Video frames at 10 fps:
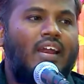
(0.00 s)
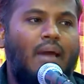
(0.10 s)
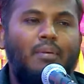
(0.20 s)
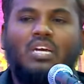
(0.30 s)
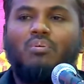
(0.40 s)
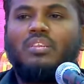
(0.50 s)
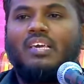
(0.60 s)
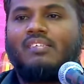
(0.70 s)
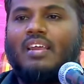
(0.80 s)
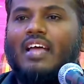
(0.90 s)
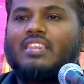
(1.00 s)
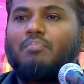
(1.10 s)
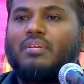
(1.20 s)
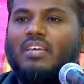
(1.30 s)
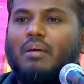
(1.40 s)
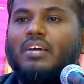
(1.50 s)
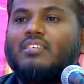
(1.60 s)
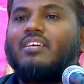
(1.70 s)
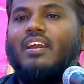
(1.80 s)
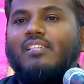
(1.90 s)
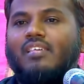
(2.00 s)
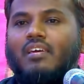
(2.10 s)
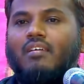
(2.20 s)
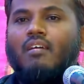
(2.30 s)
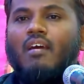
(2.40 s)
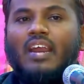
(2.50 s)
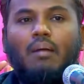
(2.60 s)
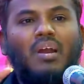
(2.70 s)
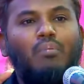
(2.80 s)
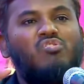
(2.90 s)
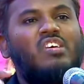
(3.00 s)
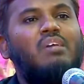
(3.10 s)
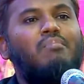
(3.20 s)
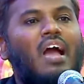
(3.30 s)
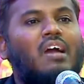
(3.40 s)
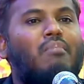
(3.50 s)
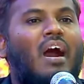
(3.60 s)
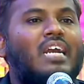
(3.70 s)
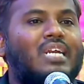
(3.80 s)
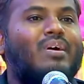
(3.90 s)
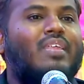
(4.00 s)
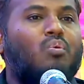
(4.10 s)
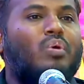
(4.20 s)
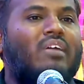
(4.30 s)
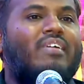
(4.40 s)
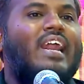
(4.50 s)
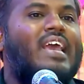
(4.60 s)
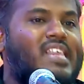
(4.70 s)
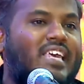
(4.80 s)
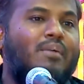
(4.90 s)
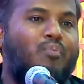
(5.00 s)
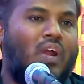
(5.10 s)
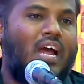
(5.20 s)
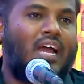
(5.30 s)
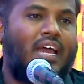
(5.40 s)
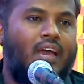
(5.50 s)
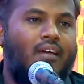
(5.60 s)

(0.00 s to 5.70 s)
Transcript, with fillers: நமக்கு வந்து இஸ்லாத்தை பற்றி நமக்கு திணிச்சு நம்மளை முஸ்லீமாக மாற்றுவதற்குரிய வேலையை செய்ய போகிறாங்க